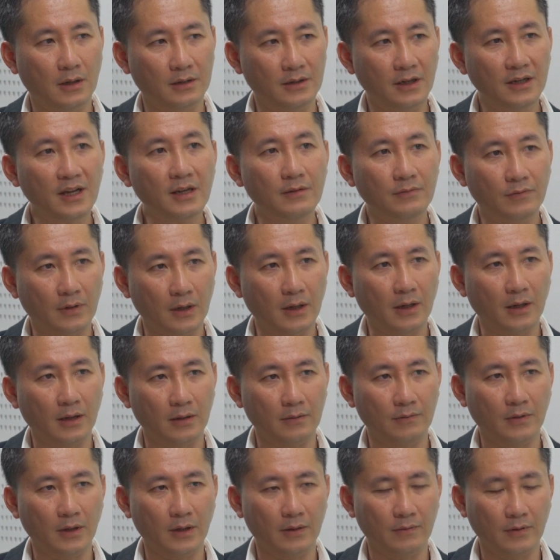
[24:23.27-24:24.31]
nhất định về
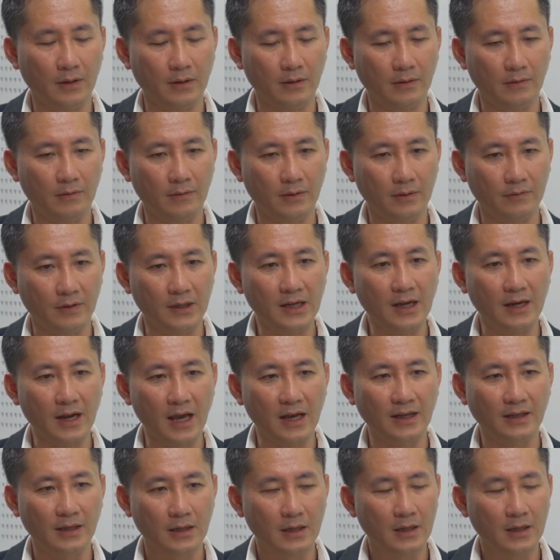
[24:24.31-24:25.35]
về về về vấn đề này